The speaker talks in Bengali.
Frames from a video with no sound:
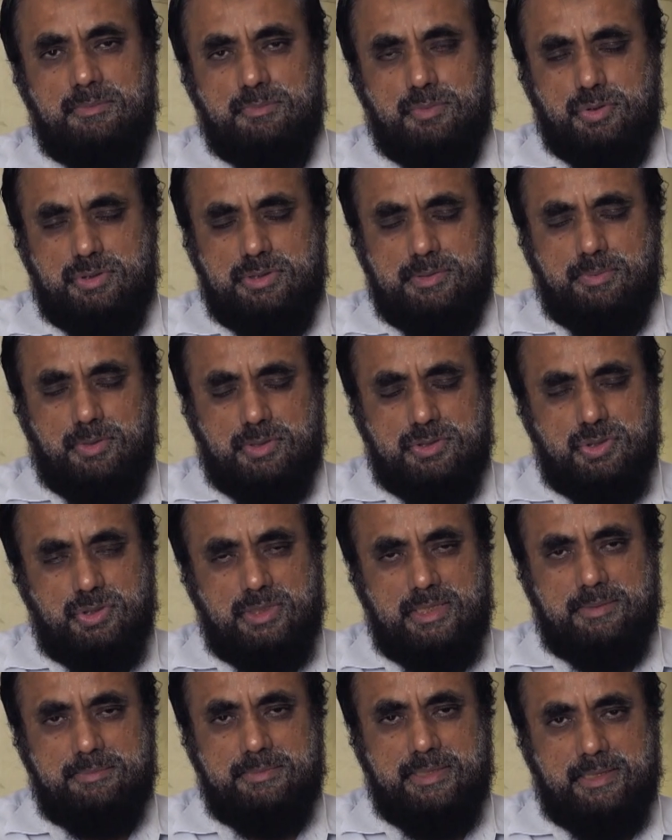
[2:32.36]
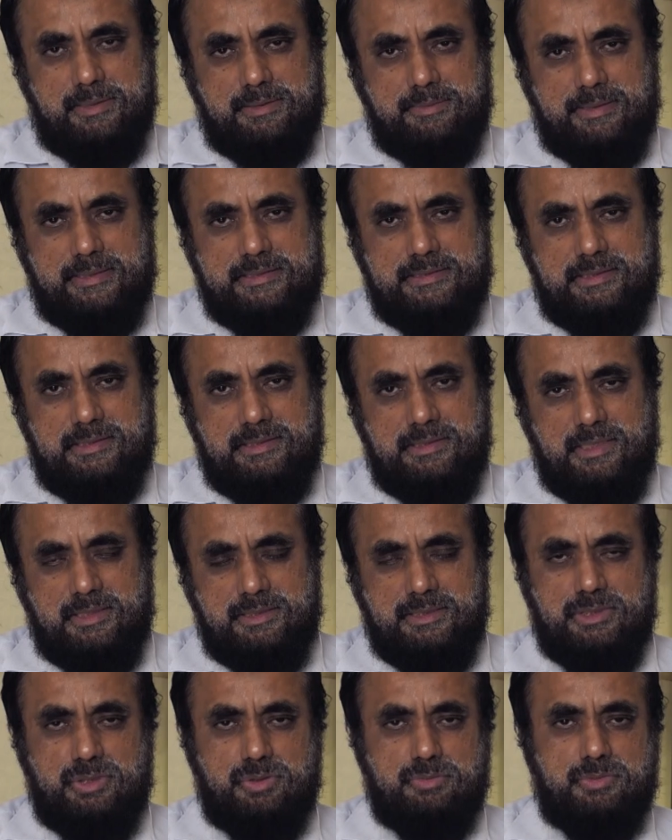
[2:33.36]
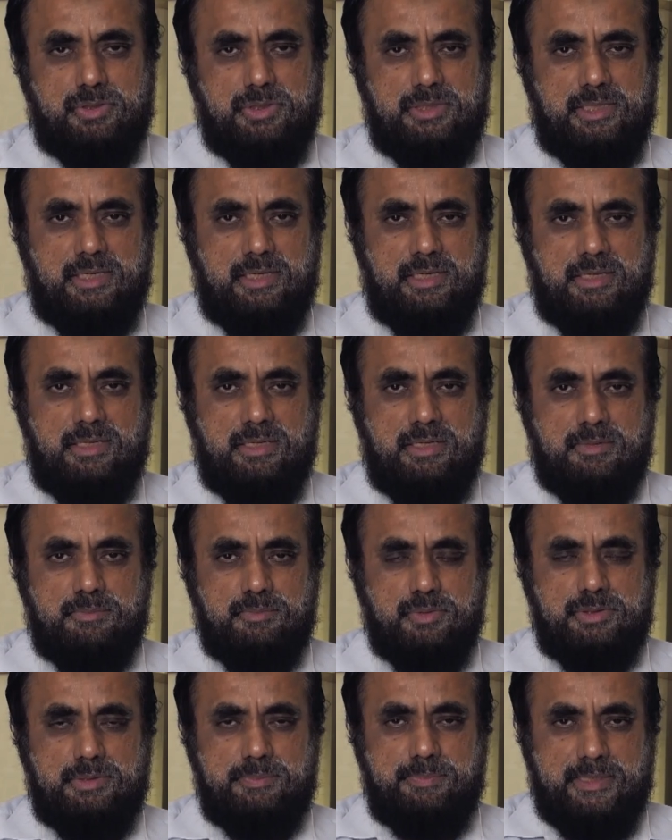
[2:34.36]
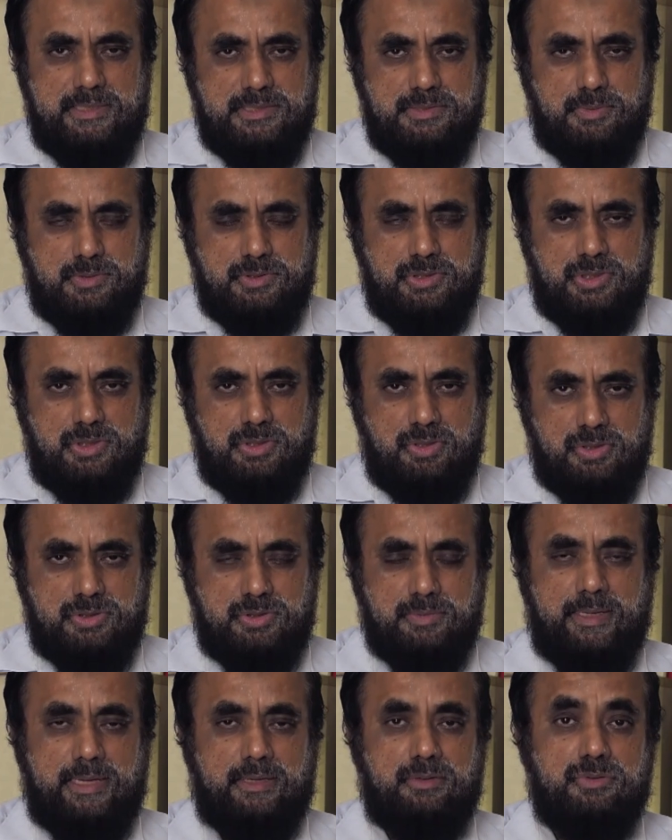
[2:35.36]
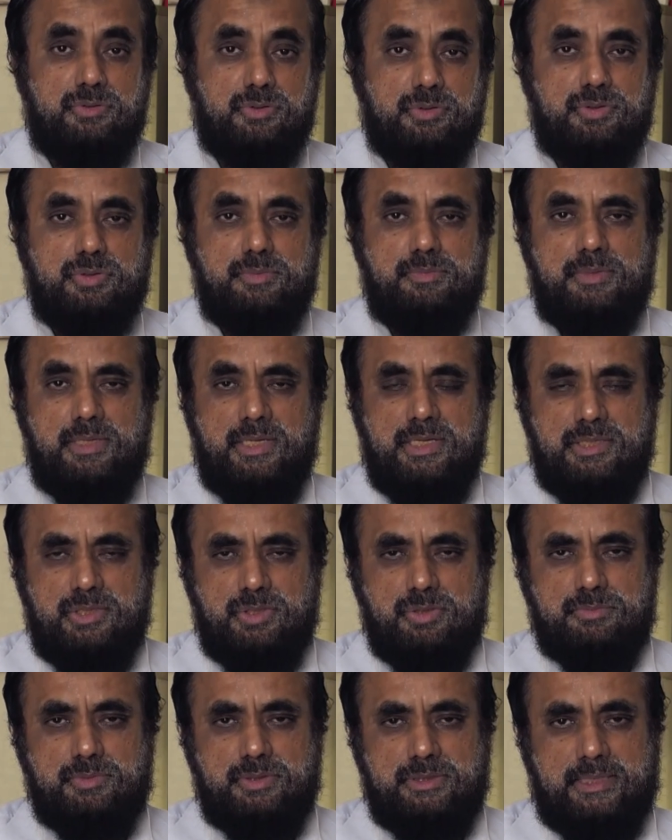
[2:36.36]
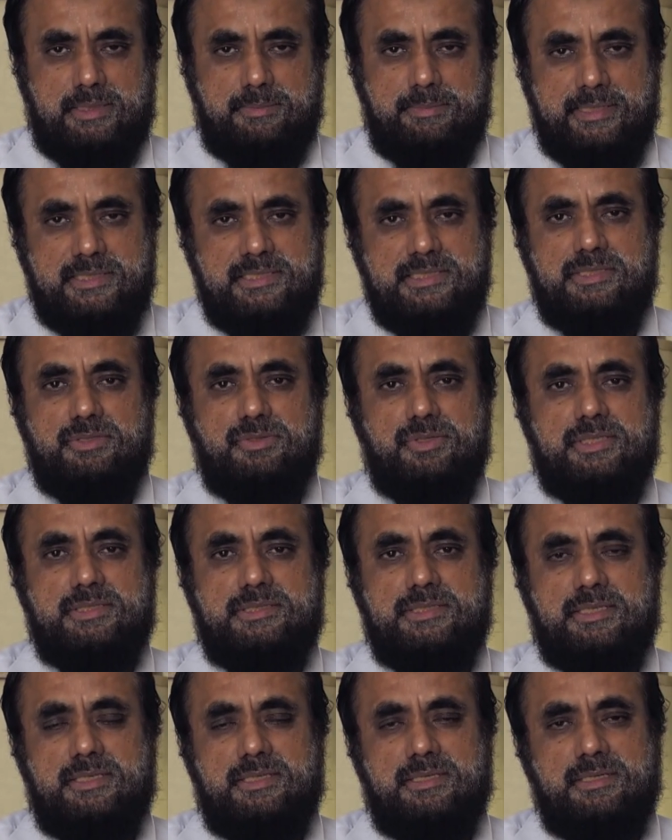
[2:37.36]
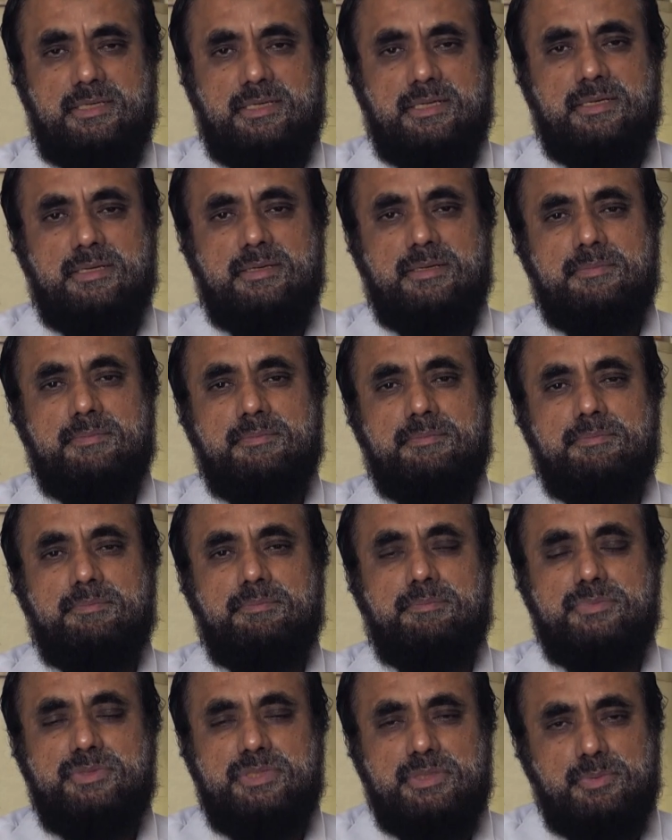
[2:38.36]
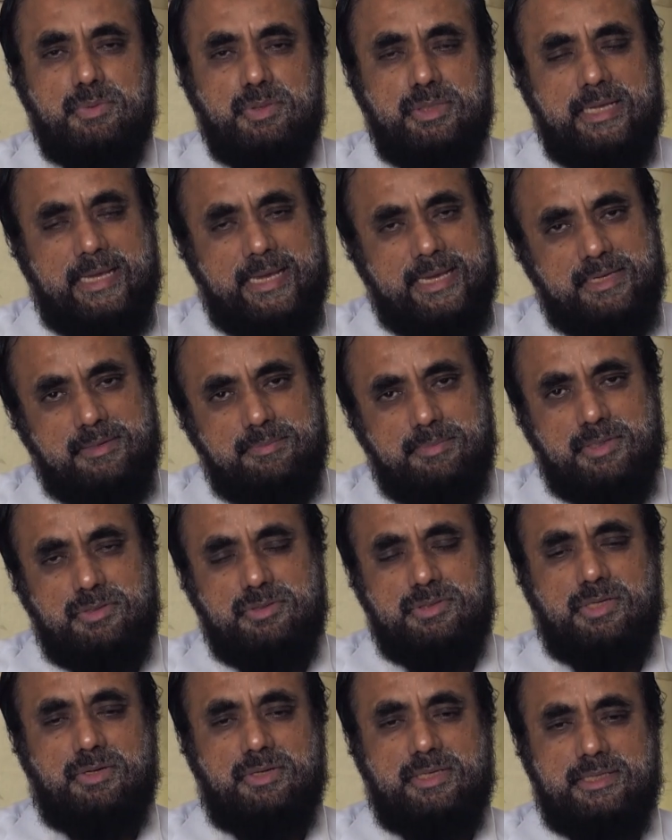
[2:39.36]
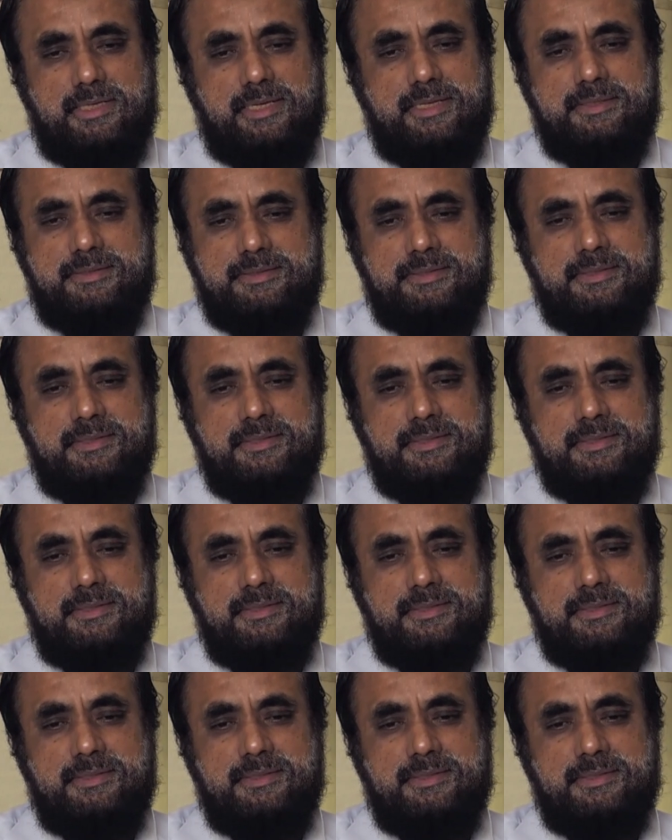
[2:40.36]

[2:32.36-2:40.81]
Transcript: প্রতি বছরে আমরা একবার দিই একটা নিউমোনিয়া প্রতি পাঁচ বছরে অথবা এখন নতুন নিউমোনিয়ার ভ্যাকসিন হয়েছে জীবনে একবারও দেওয়া যায়